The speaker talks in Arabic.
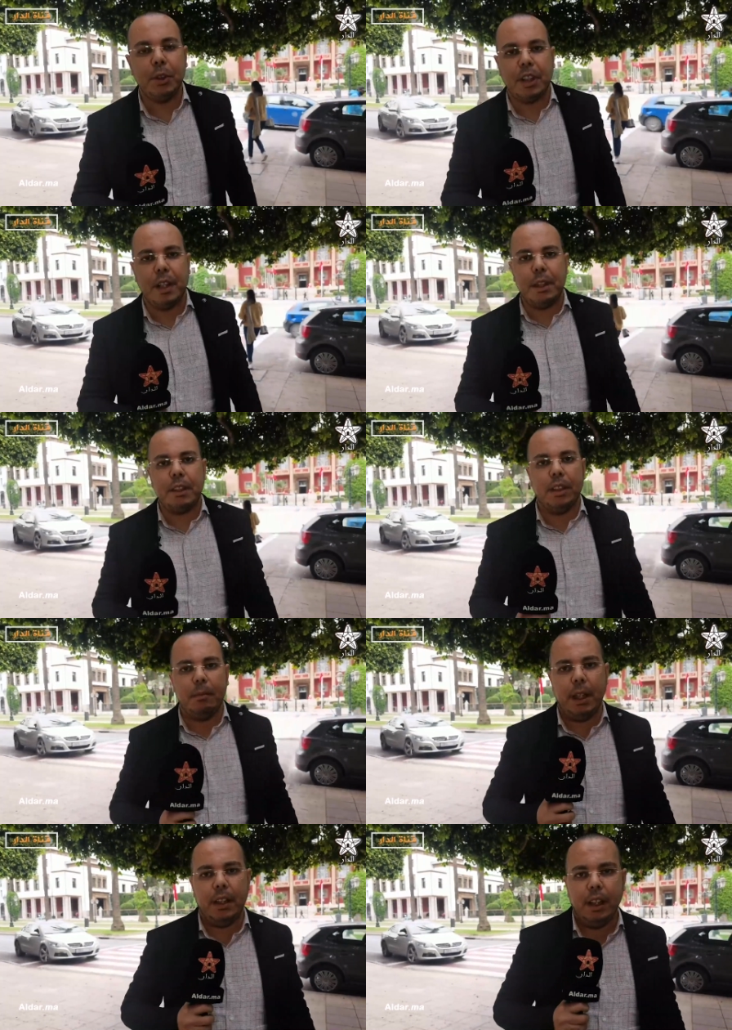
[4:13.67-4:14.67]

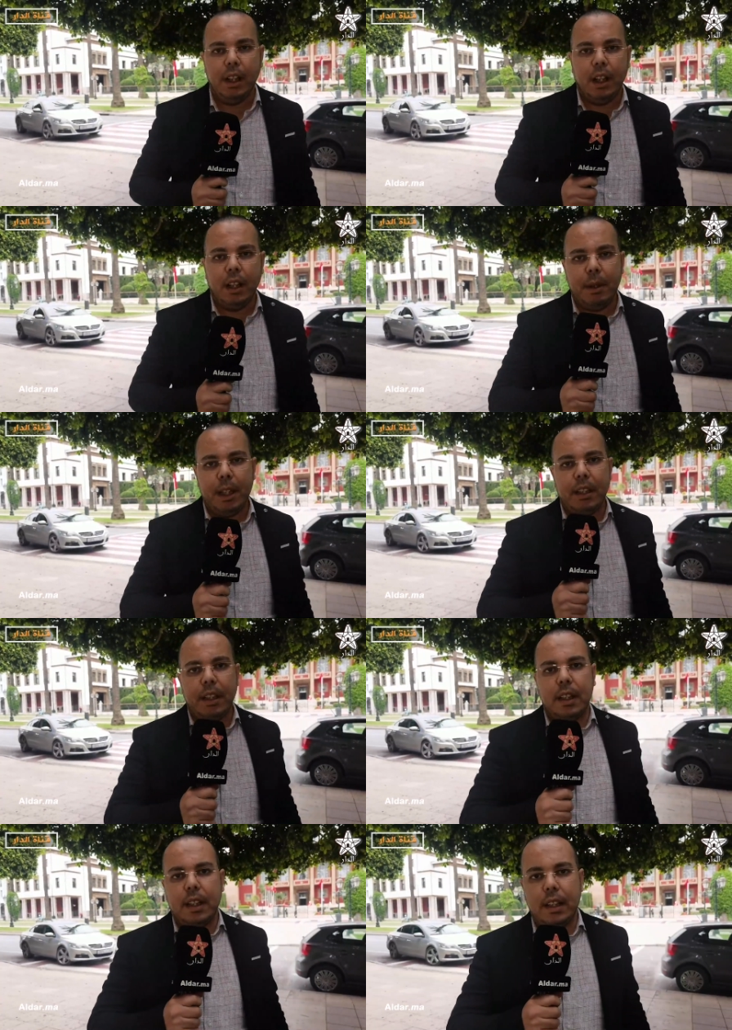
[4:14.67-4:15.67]
مستمد من
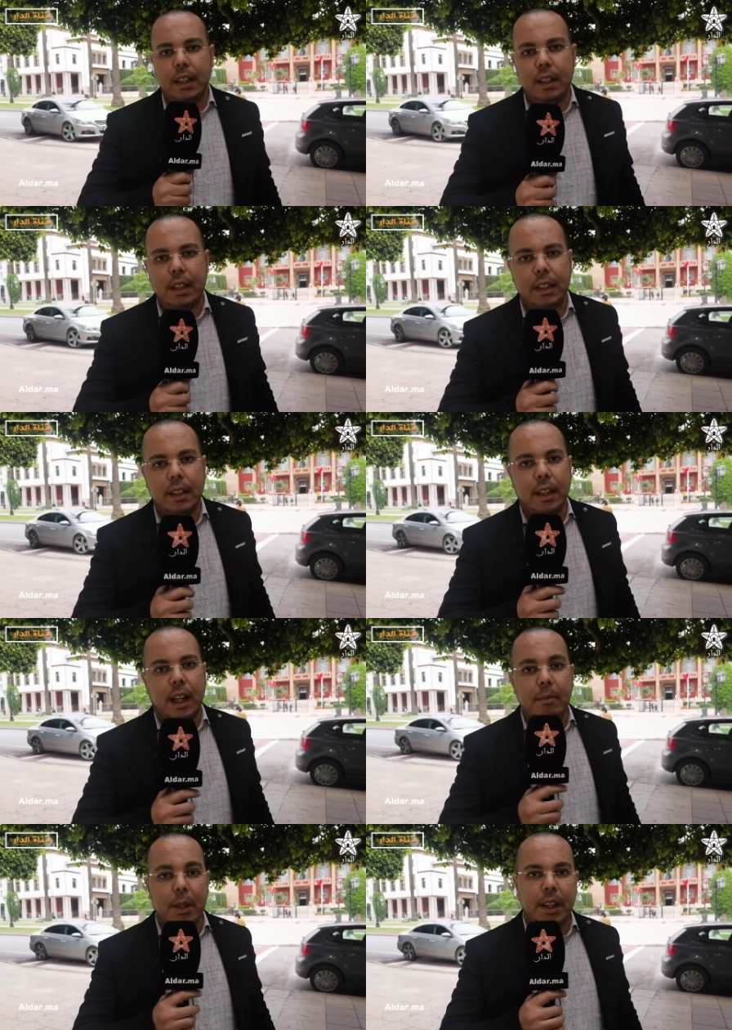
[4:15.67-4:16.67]
من
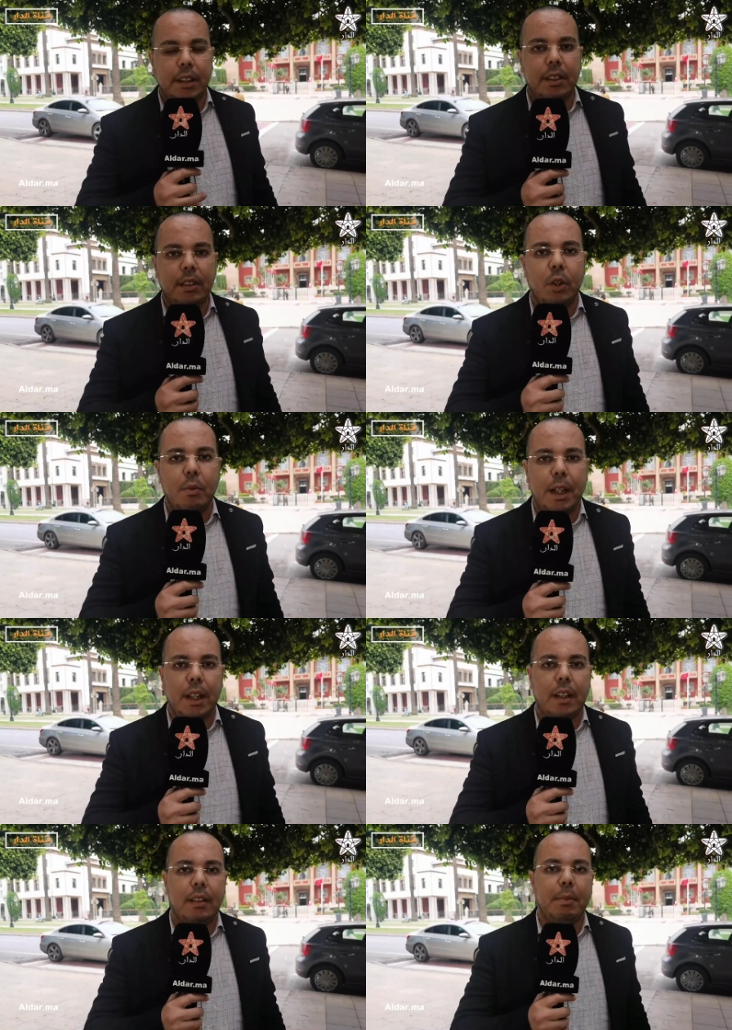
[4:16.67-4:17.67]
آه، قبيله
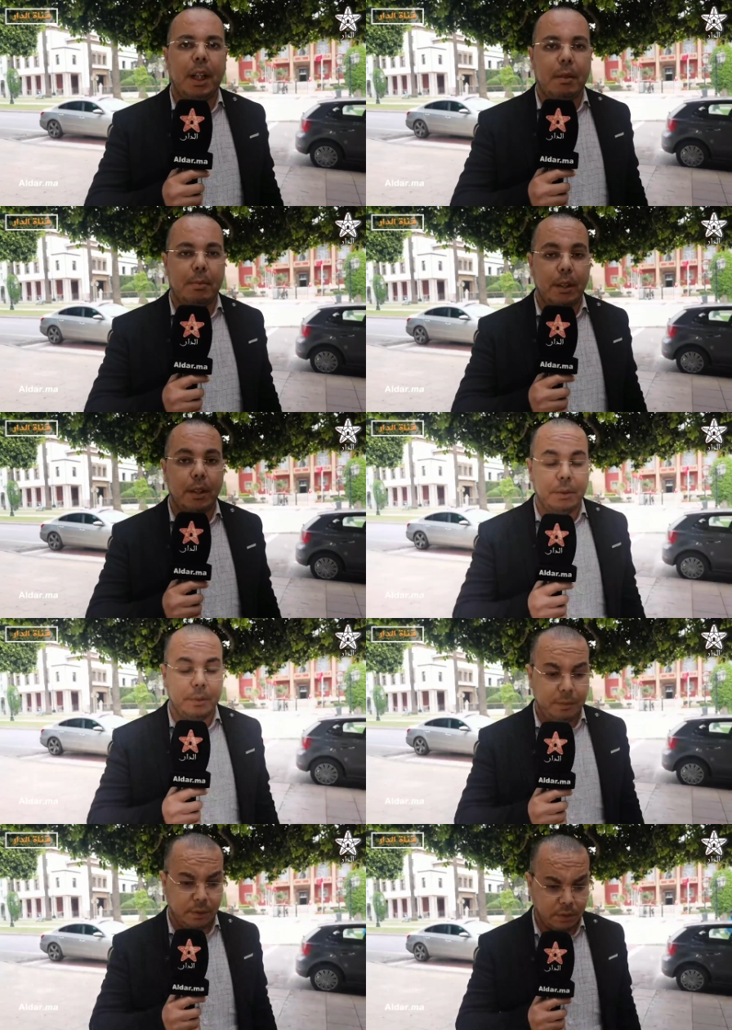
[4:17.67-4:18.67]
غماره بغرب
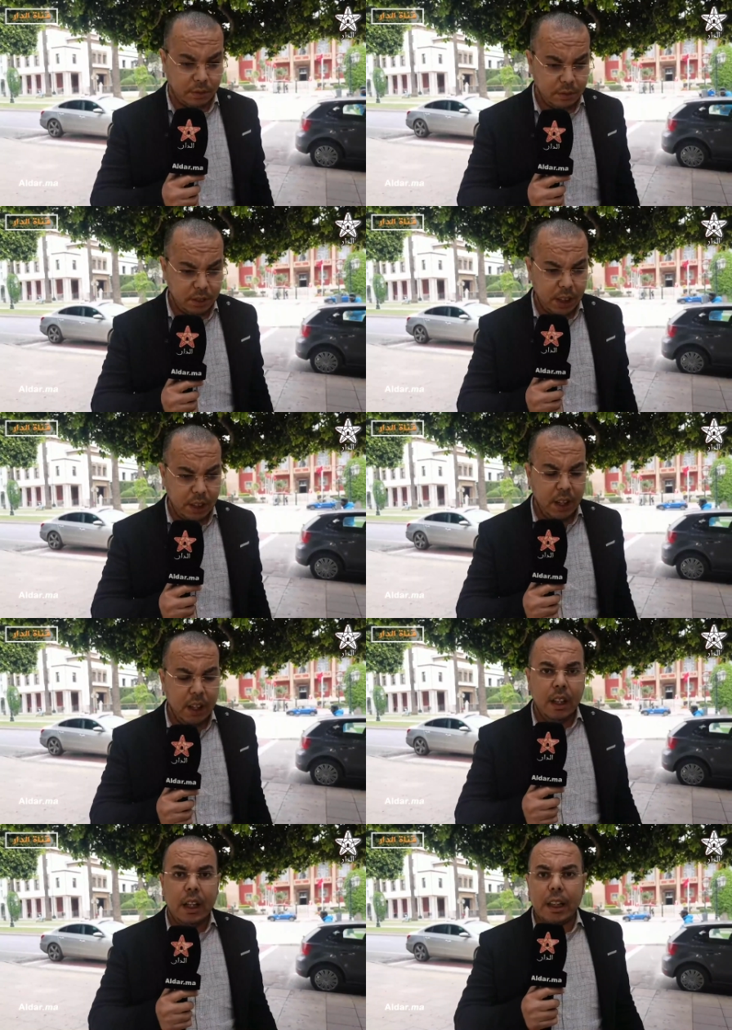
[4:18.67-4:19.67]
الريف
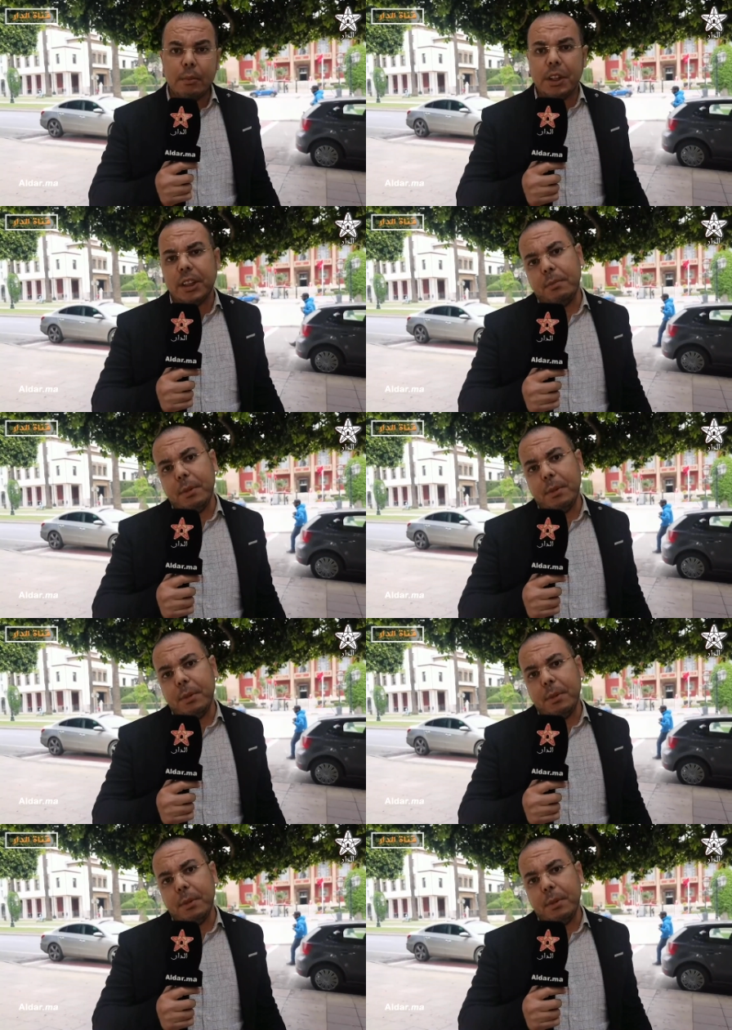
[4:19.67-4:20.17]
هذا